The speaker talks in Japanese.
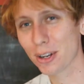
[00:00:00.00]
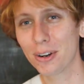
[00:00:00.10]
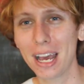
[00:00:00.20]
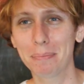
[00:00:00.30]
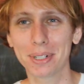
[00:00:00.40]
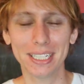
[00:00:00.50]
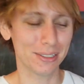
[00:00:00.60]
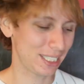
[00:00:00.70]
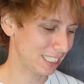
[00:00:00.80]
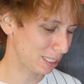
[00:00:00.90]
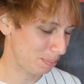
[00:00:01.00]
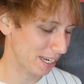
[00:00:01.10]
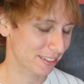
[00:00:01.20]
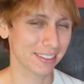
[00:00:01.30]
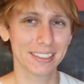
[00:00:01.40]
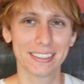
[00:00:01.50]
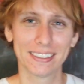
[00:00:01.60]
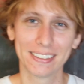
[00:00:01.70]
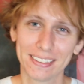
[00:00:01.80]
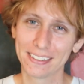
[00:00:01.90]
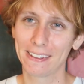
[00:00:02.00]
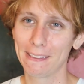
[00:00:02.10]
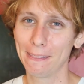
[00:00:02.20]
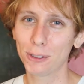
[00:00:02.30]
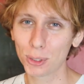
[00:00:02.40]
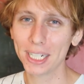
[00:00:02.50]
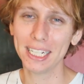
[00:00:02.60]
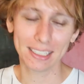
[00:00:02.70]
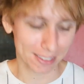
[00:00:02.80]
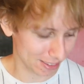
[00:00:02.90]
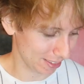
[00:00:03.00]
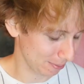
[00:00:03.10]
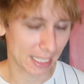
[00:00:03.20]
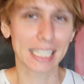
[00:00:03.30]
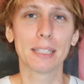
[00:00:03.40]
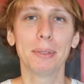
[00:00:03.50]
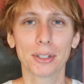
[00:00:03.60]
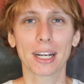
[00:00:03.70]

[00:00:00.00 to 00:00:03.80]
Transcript: このアプリの6パックのトレーニングやってみよう